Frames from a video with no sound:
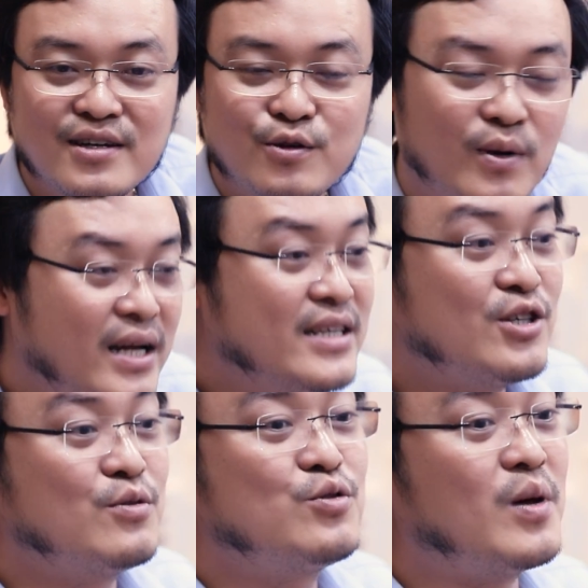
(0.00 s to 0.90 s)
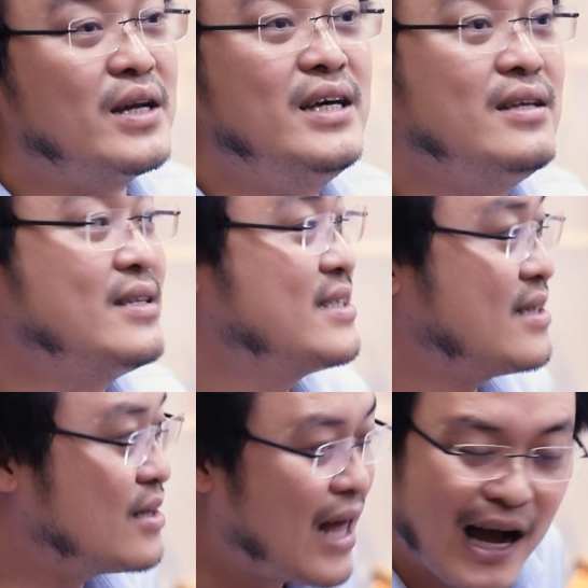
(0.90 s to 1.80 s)
Đúng không ạ? Xong chúng ta đi
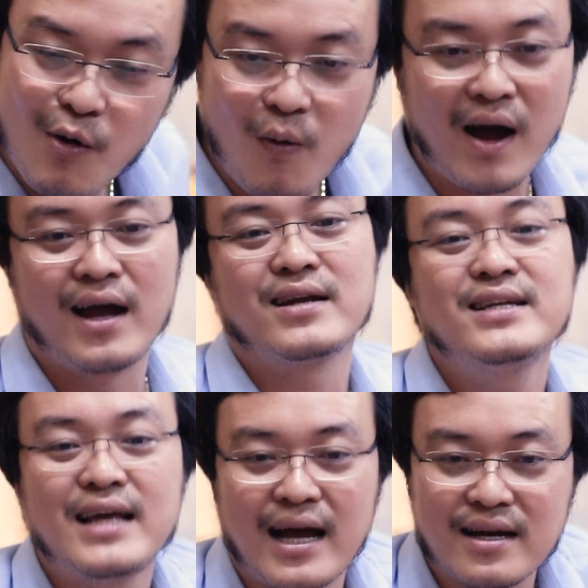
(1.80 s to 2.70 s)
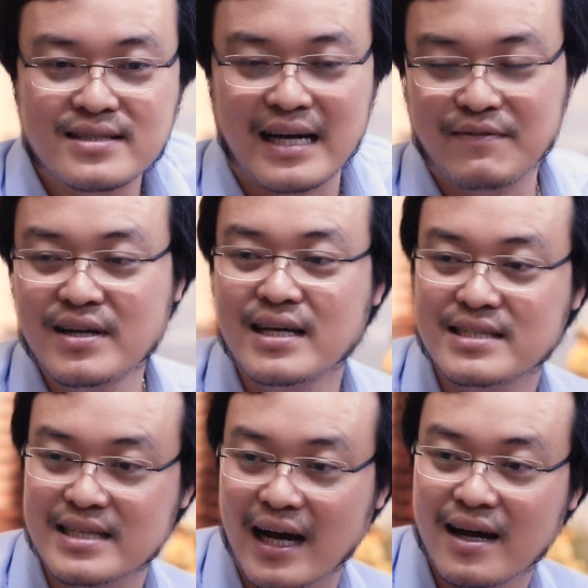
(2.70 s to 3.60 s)
đàng hoàng đĩnh đạc, chẳng vấn đề
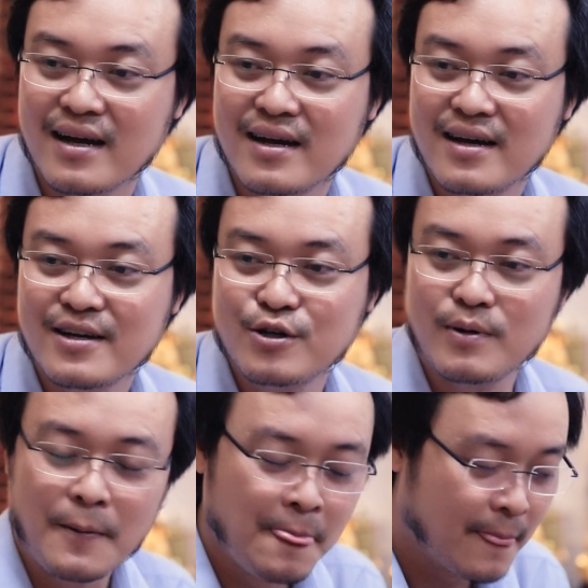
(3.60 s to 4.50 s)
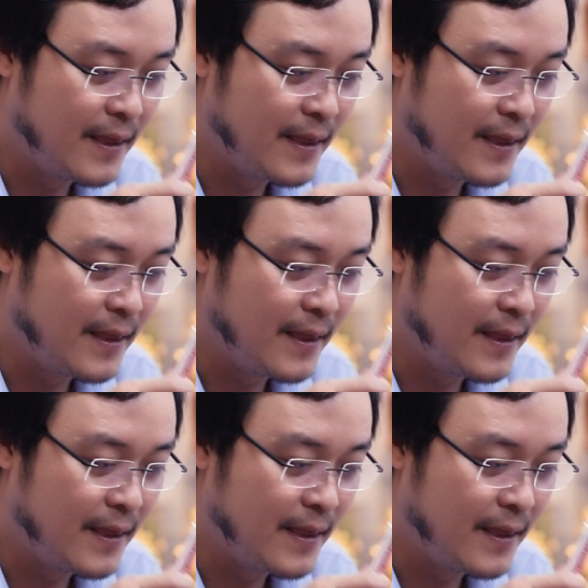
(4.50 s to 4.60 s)
gì cả, đúng không ạ?